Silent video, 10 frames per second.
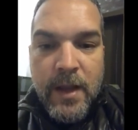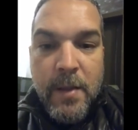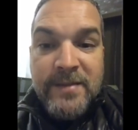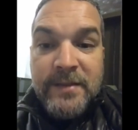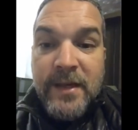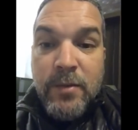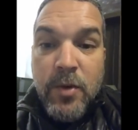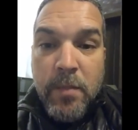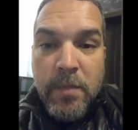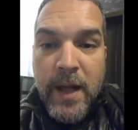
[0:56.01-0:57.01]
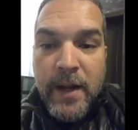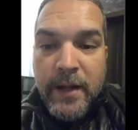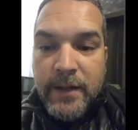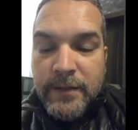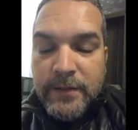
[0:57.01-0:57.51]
a veces tenemos unos planes